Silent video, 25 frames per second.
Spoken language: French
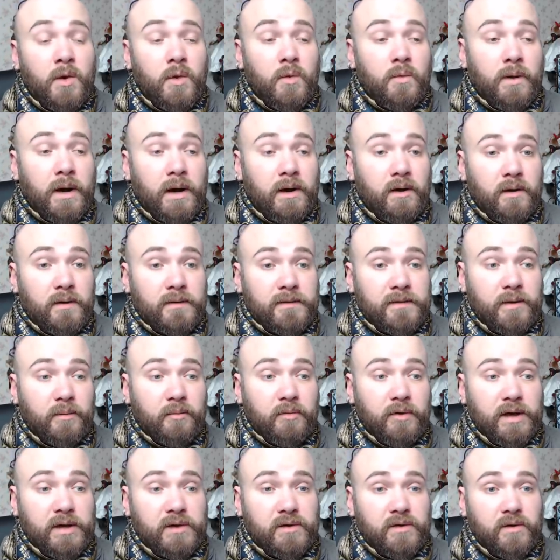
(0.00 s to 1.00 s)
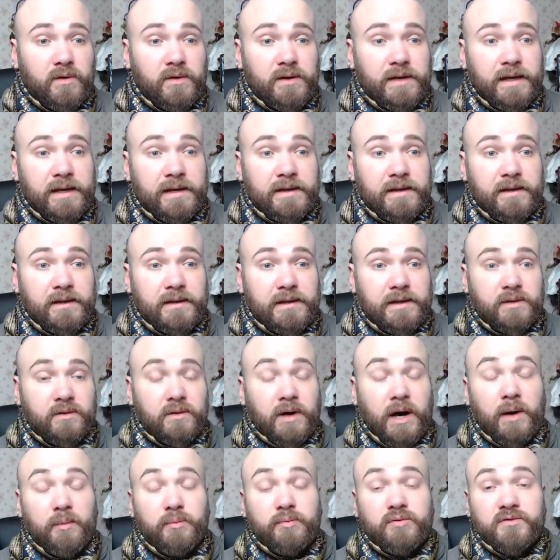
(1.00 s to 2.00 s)
Ou alors ça peut être quelqu'un qui
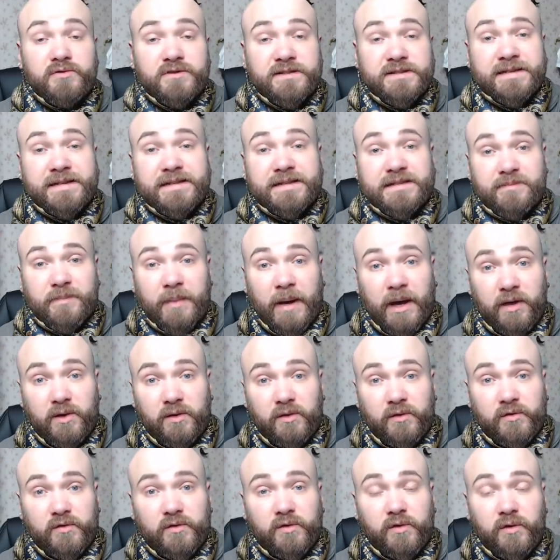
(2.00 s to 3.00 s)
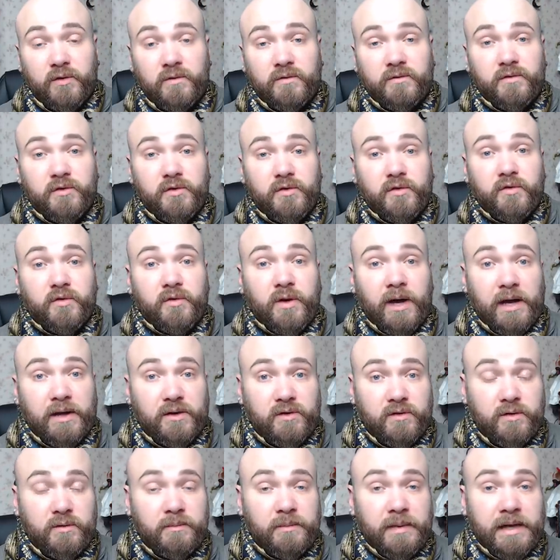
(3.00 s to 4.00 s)
aura plus d'expérience que vous sur un
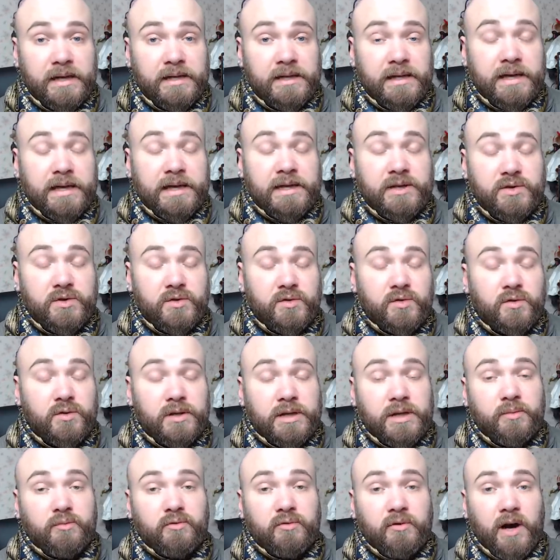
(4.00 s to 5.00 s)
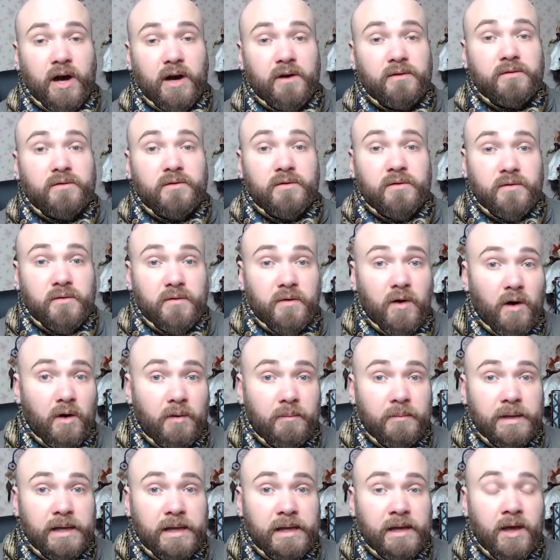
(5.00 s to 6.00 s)
domaine et du coup qui qui pourra vous
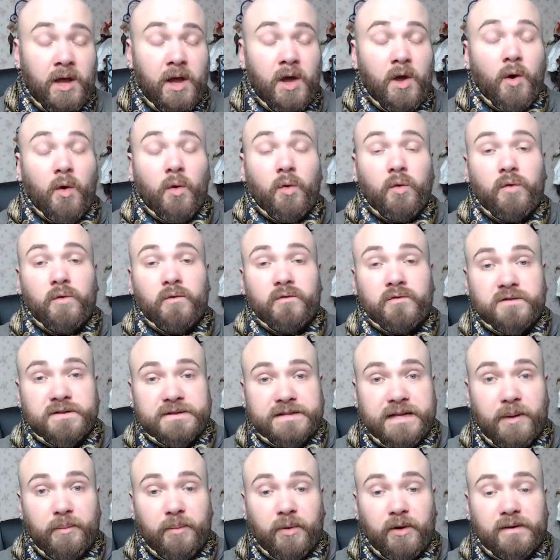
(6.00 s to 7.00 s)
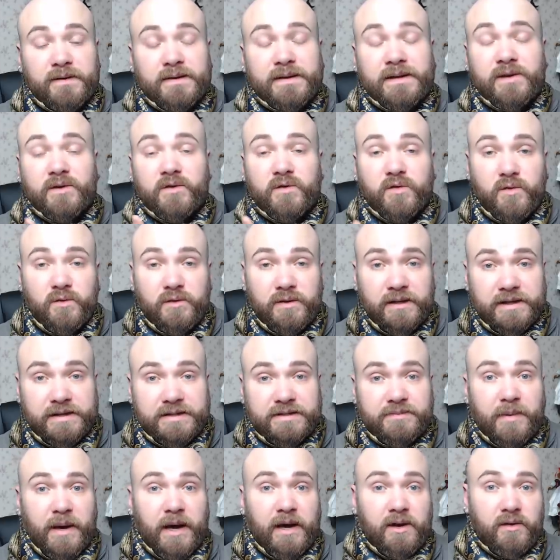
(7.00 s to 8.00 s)
former ou vous apporter son
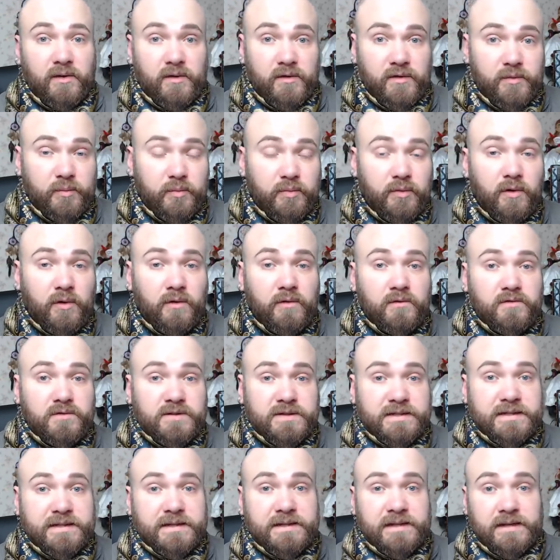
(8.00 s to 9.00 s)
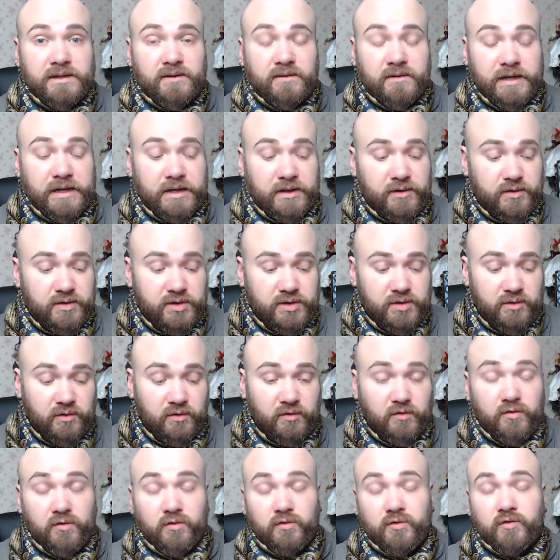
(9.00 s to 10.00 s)
expérience pour vous aider dans quelque
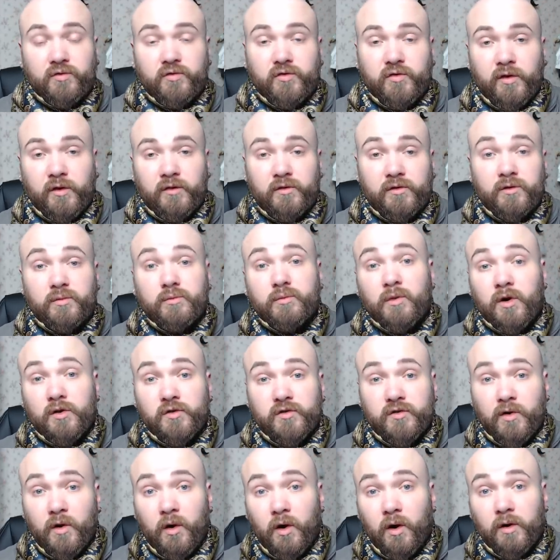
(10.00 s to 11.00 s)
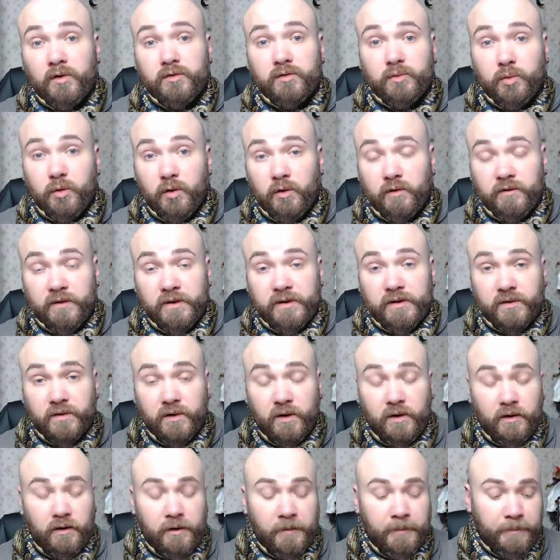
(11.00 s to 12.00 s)
chose, donc une sorte de mentor, de
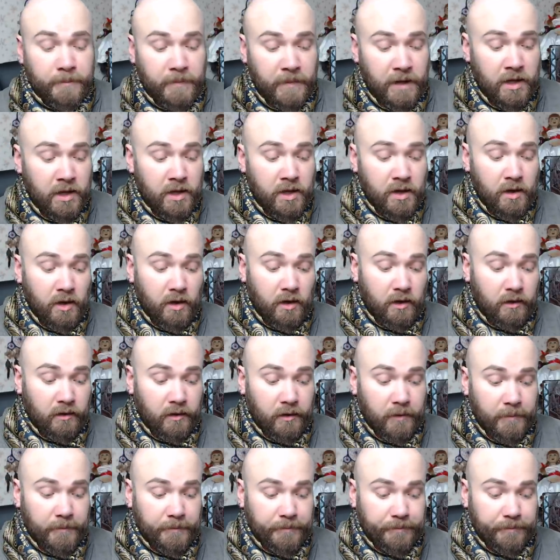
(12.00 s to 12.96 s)
professeur. Euh,